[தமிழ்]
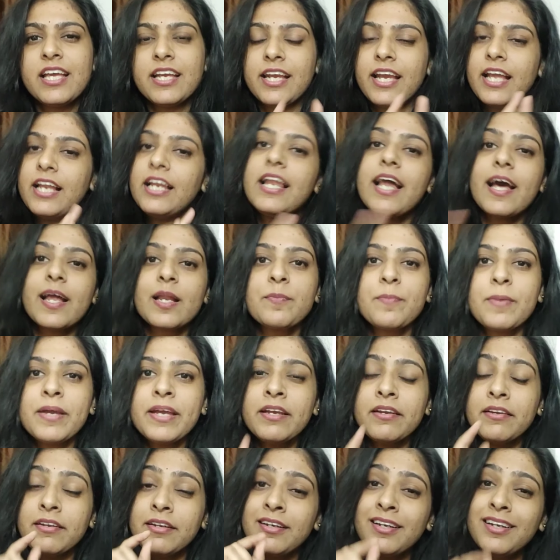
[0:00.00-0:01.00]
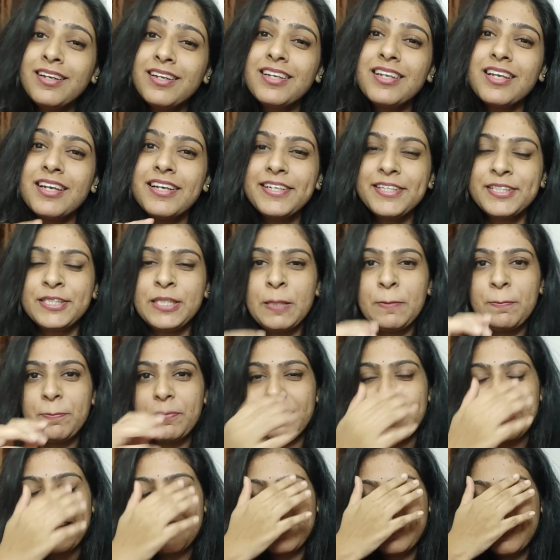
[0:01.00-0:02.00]
நீங்கள் எல்லாருமே
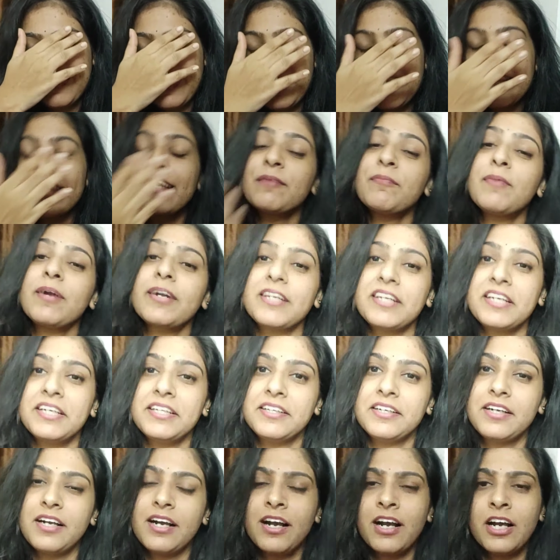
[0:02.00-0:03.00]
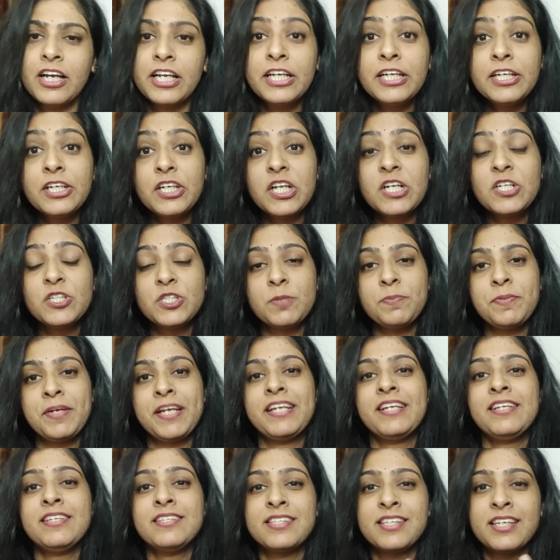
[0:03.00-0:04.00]
இன்டர்ன்ஷிப் எனக்கு கிடைக்க மாட்டேங்குதுக்கா இன்டர்ன்ஷிப்
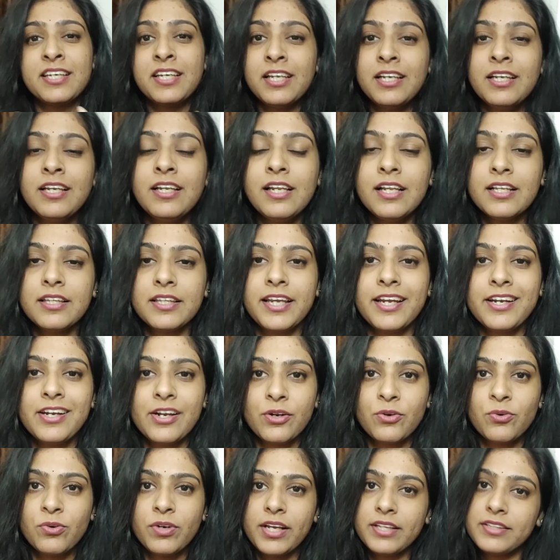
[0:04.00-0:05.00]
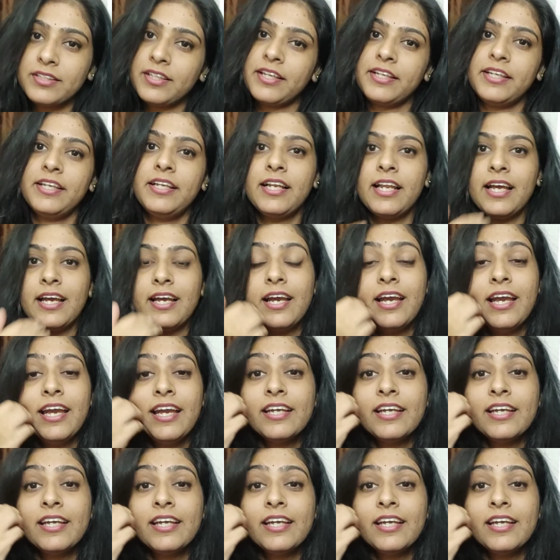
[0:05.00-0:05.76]
என்ன ஸ்கில்ல தேடணும்னே தெரியல